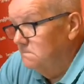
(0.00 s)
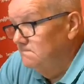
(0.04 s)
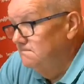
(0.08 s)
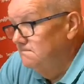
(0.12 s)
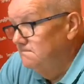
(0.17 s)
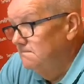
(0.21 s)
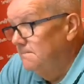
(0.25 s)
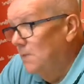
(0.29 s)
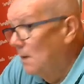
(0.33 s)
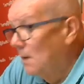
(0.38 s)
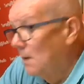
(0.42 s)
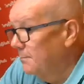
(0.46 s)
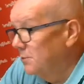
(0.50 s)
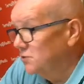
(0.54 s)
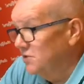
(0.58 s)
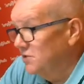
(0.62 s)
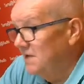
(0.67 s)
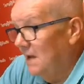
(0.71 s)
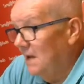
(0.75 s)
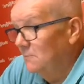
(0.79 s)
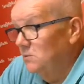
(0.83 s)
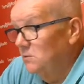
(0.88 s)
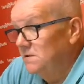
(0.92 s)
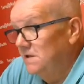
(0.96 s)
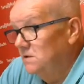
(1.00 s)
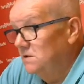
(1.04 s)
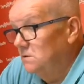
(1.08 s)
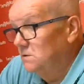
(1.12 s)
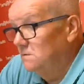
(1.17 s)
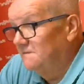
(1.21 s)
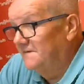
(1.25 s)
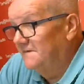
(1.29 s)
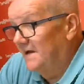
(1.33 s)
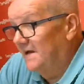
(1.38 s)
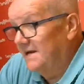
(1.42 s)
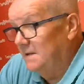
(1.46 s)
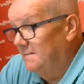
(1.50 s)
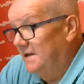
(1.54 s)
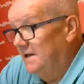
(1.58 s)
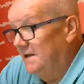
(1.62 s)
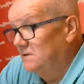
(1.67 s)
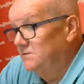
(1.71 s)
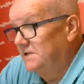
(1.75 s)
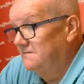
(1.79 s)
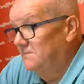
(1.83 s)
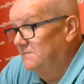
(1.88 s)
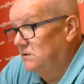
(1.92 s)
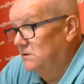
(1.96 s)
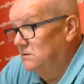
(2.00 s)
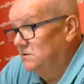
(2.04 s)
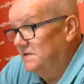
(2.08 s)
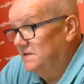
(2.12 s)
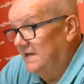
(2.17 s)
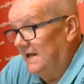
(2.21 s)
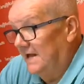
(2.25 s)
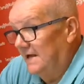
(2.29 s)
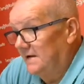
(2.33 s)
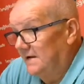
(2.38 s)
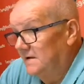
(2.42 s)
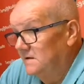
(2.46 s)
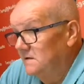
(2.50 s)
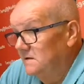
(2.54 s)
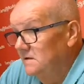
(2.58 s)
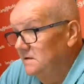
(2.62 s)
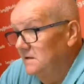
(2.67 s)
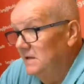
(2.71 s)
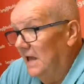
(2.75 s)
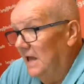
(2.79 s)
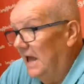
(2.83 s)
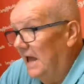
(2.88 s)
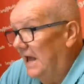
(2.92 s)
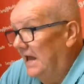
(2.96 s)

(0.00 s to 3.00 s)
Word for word: non possiamo dico, fare a meno dei volontari, certo.